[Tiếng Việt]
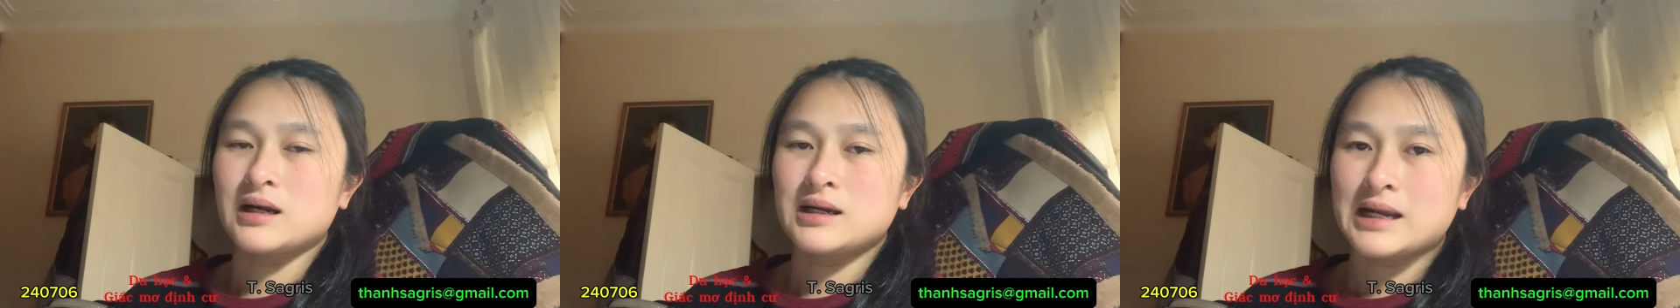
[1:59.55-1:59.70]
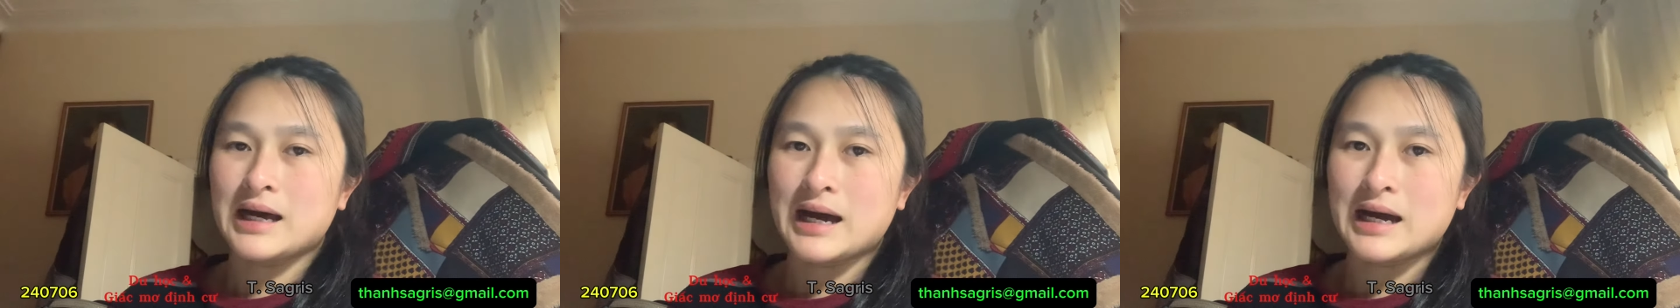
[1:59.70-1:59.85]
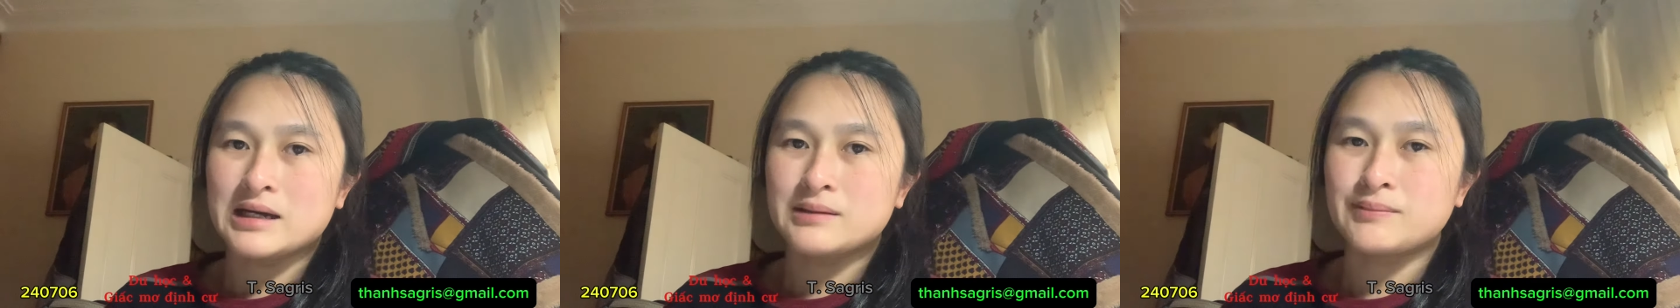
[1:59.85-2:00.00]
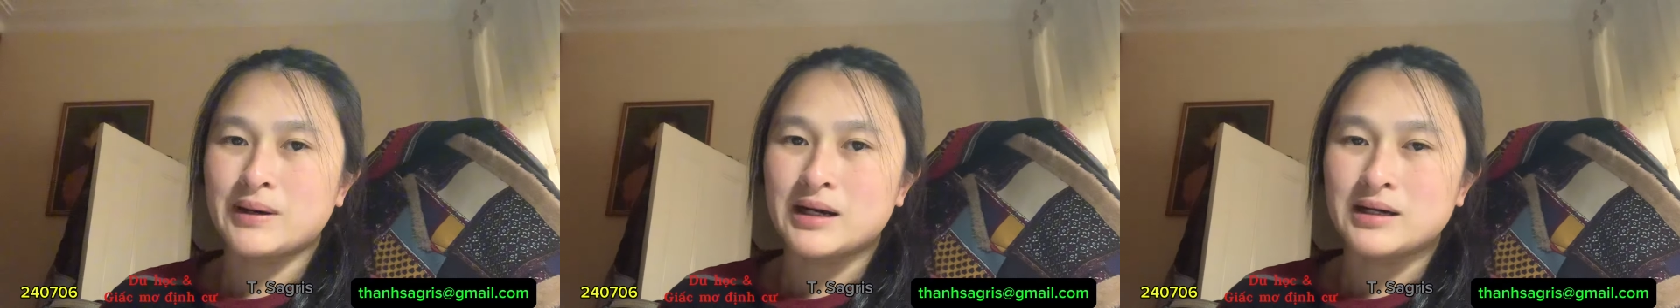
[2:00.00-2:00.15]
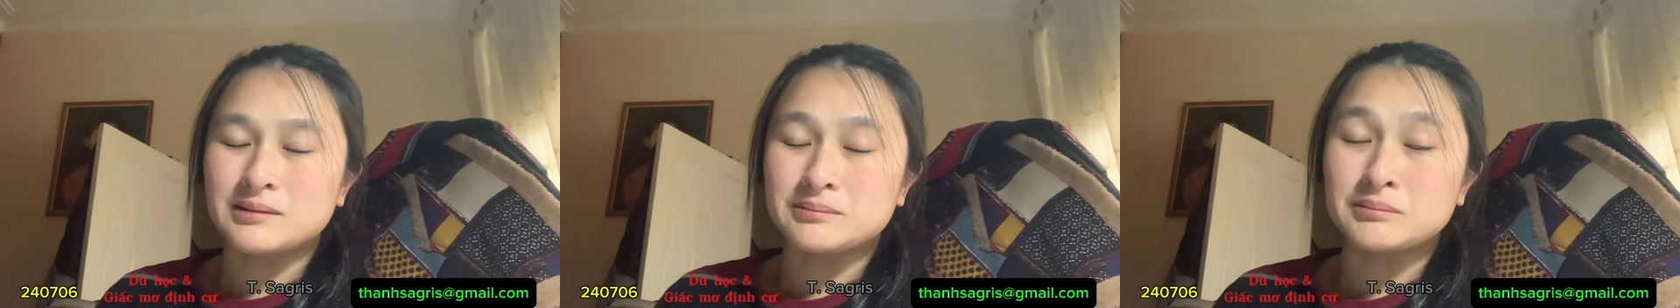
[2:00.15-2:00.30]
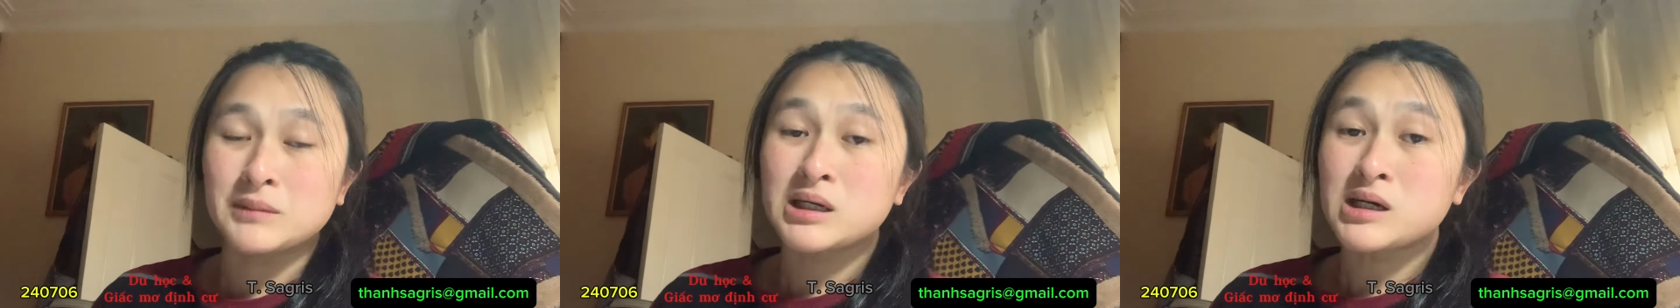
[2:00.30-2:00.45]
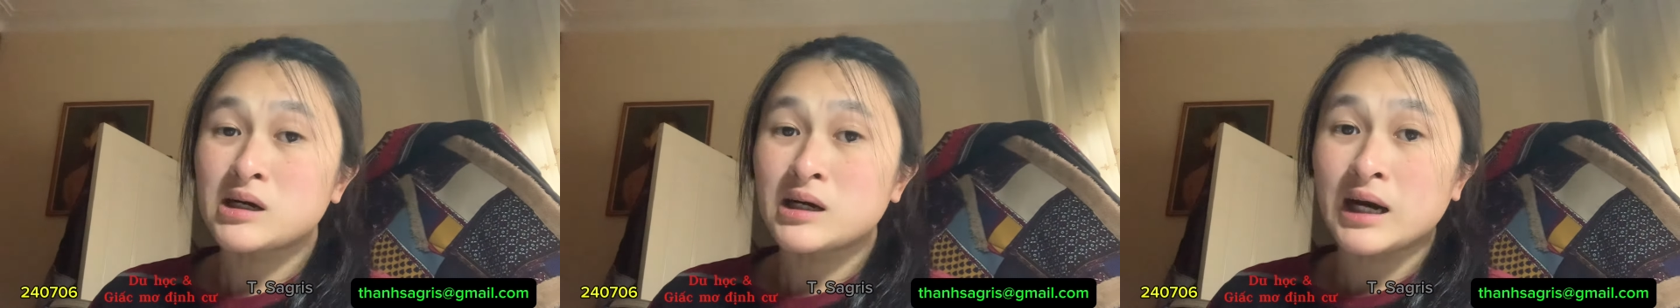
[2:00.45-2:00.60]
lại bằng
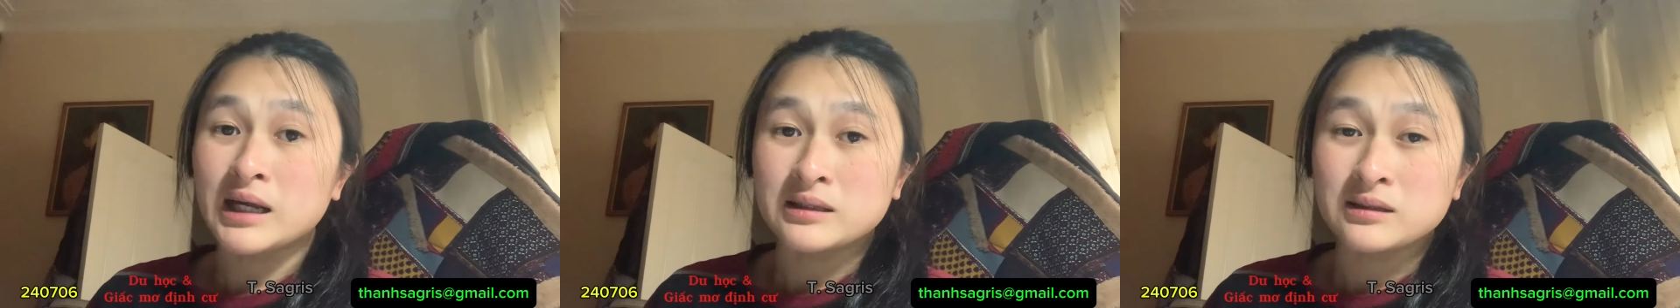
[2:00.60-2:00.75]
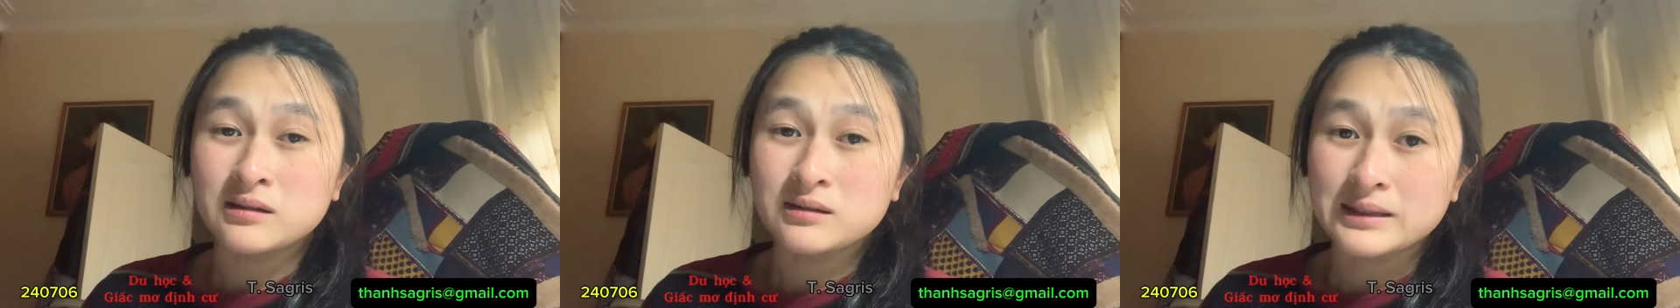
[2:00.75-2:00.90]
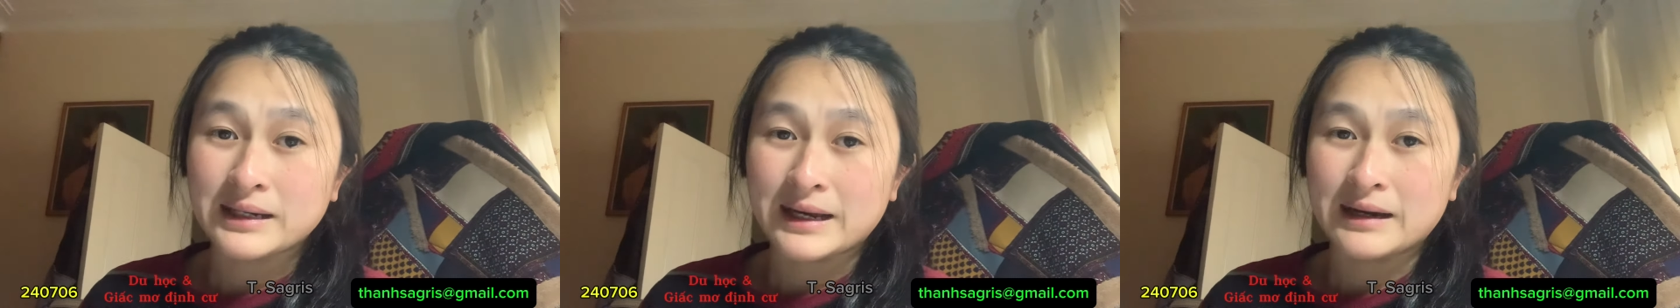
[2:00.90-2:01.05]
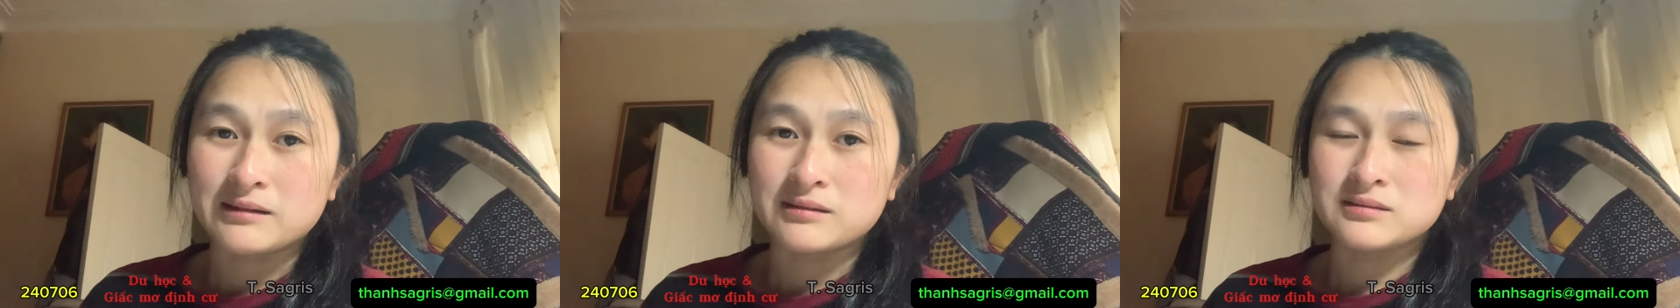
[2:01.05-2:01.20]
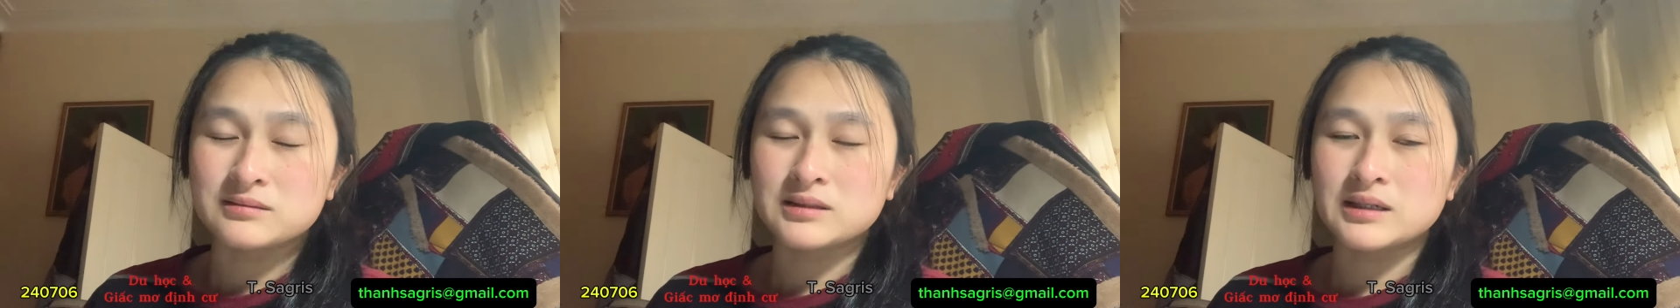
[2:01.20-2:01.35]
bất cứ hình thức nào